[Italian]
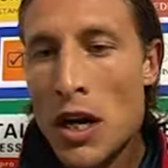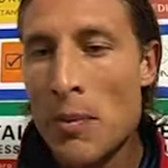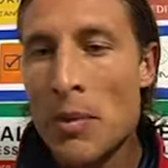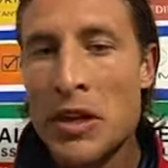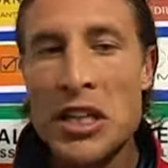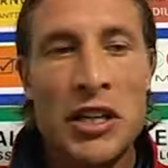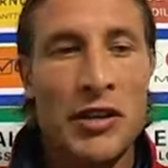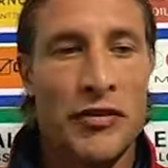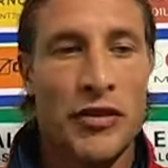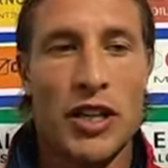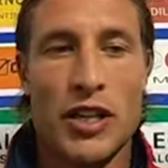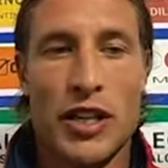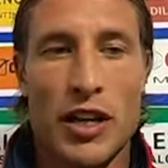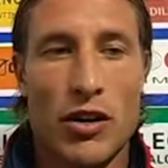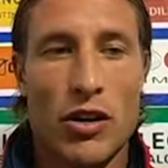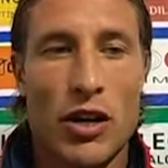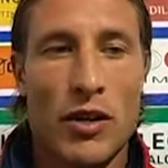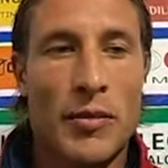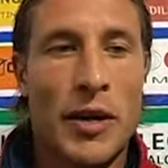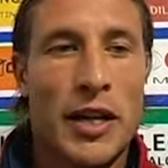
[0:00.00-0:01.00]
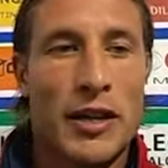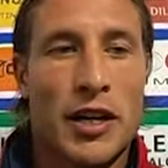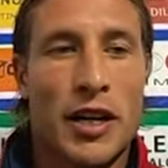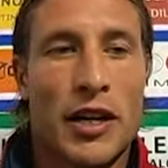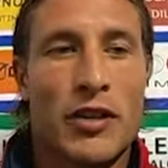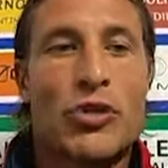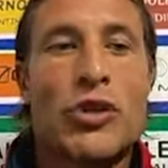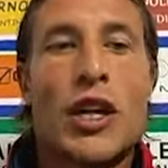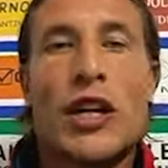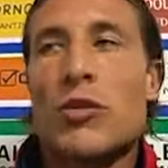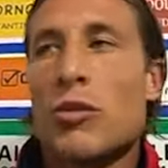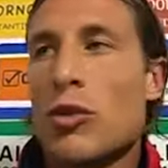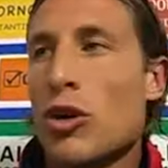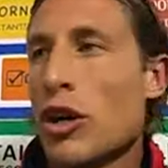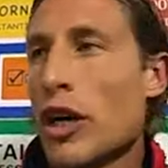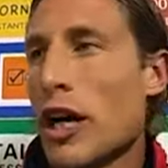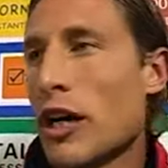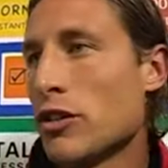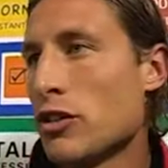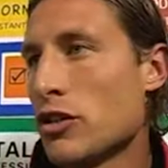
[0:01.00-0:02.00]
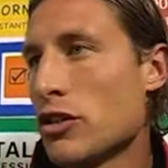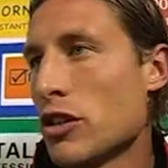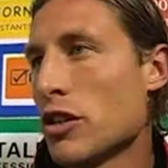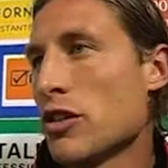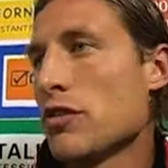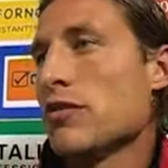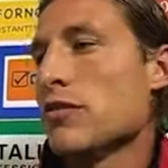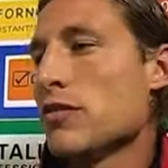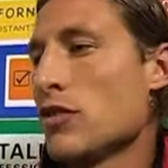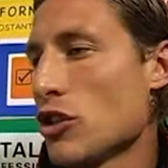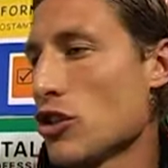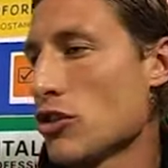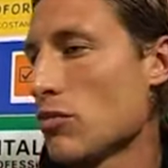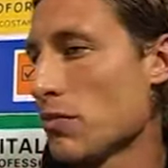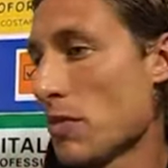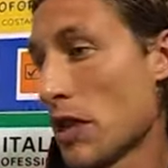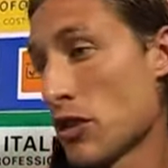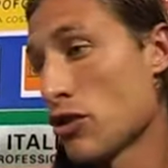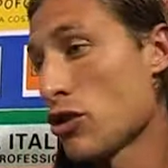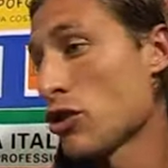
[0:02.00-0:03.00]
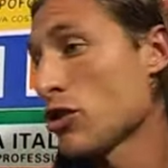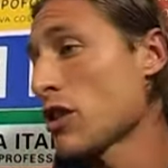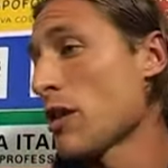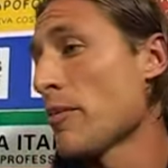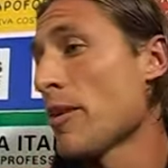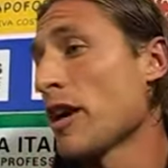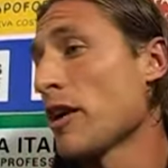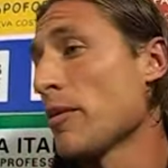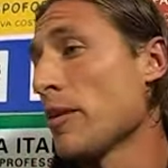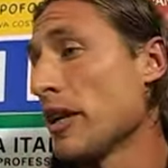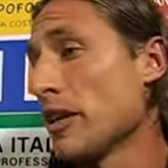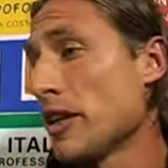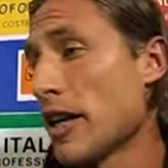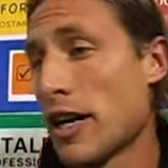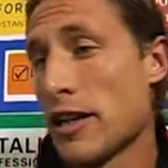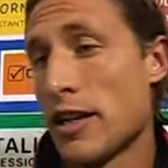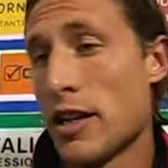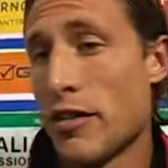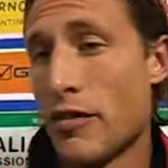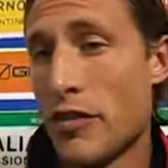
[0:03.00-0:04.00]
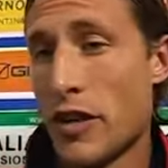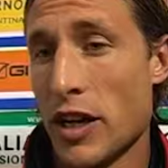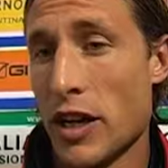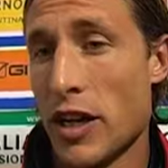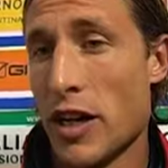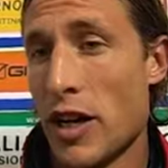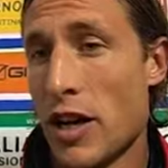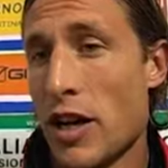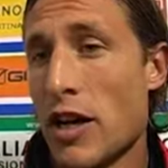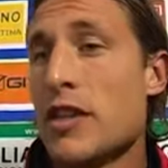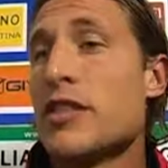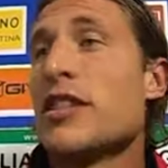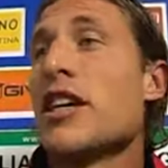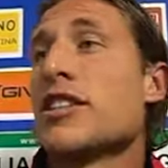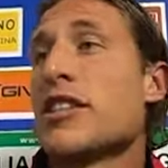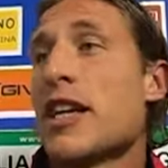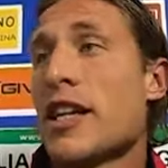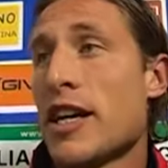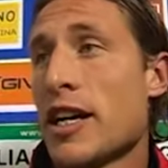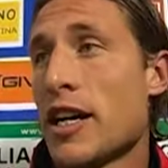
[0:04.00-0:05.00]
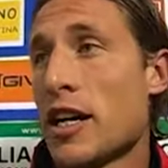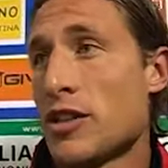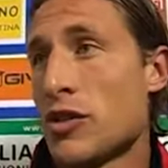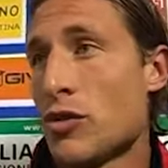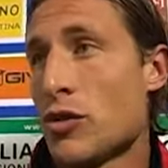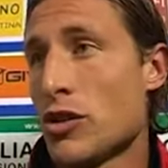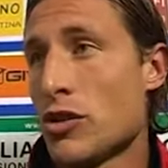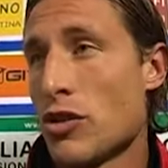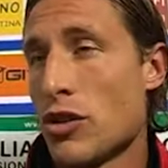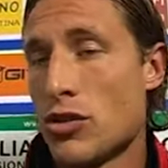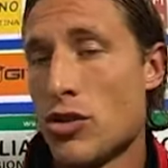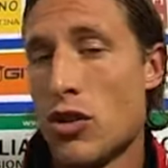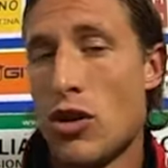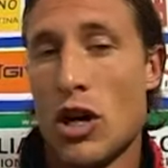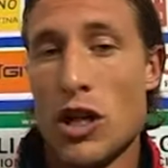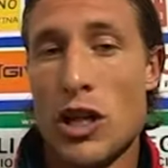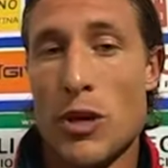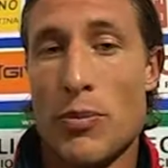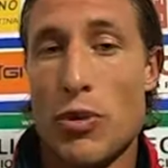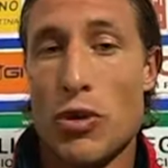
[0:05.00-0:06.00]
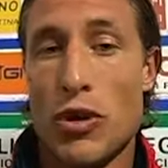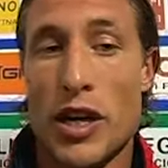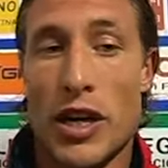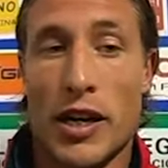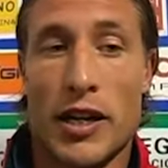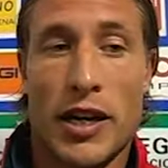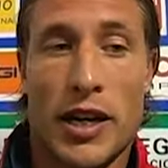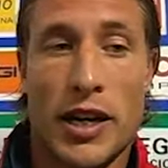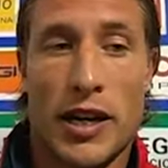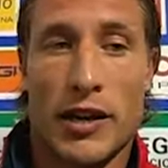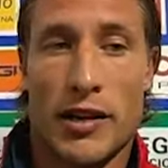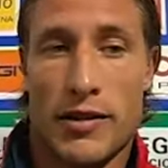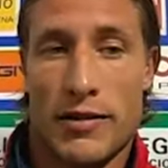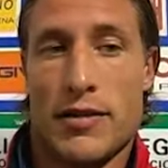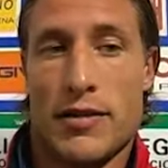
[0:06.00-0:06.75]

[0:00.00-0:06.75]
La partita è finita regolarmente, il risultato è omologato, cioè, cioè, penso ce lo siamo anche meritati alla fine. Certo. C'era stata anche la situazione sul gol di Puglia che eh,